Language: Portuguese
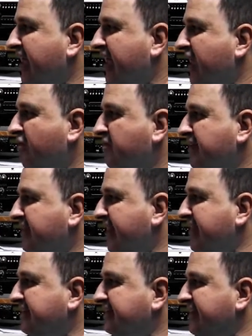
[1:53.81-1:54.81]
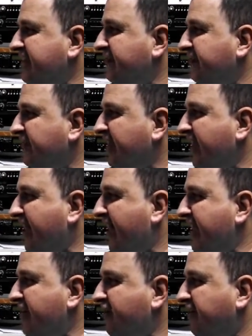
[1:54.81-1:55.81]
Eu mandei assim.
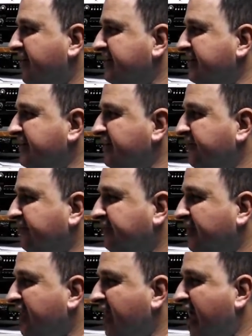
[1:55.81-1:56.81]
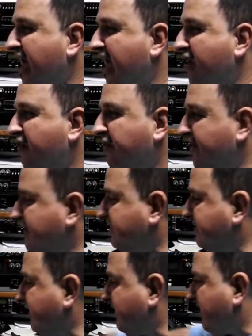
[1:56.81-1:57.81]
Aí eu falei assim. Aí eu falei
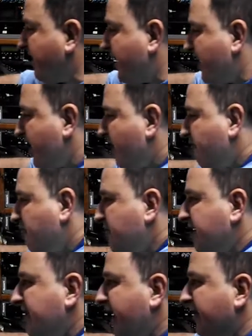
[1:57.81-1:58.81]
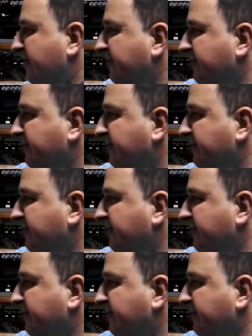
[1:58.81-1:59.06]
assim, eu vou mandar.